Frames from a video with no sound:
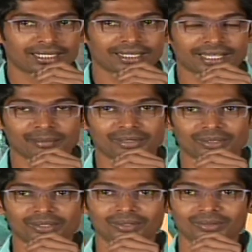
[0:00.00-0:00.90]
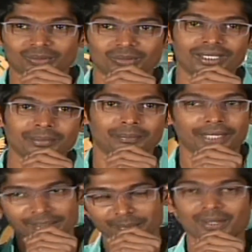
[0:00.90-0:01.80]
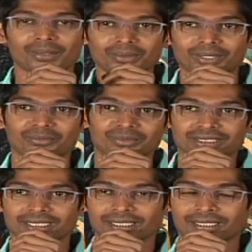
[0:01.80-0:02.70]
ఎంటర్టైన్మెంట్తో కూడి భయపడుతూ నవ్విచ్చే